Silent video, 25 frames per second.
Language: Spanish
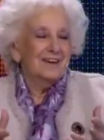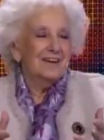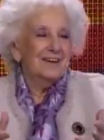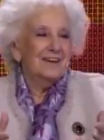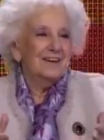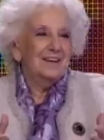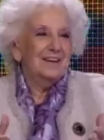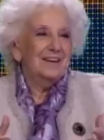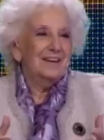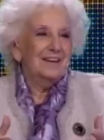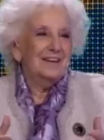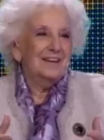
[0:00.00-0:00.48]

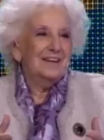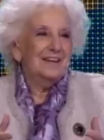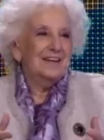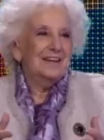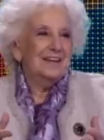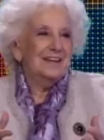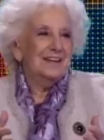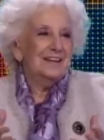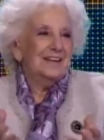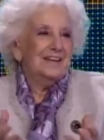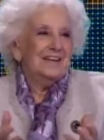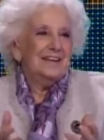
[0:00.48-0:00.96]

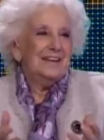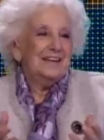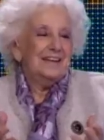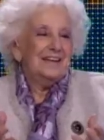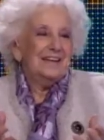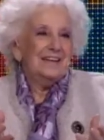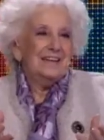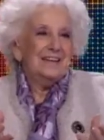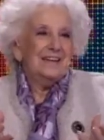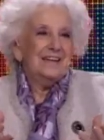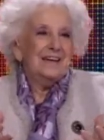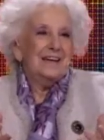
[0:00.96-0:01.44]

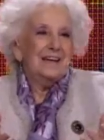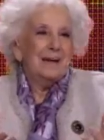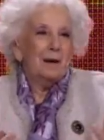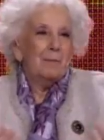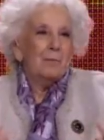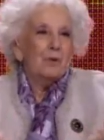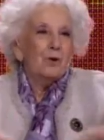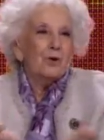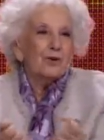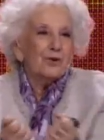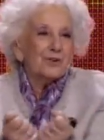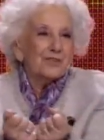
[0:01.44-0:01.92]
y, el
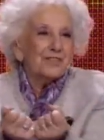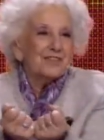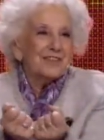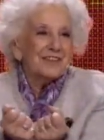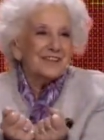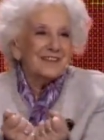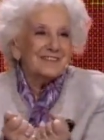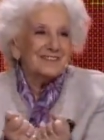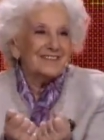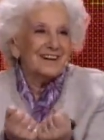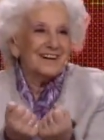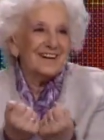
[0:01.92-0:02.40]
amor de
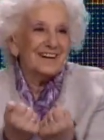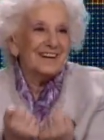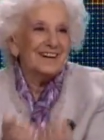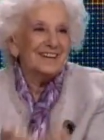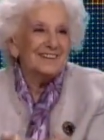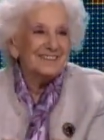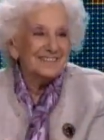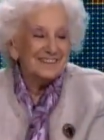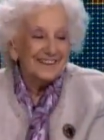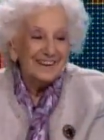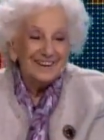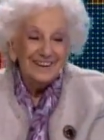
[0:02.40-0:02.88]
esa
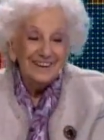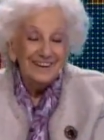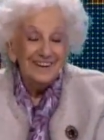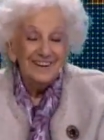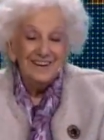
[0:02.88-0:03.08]
gente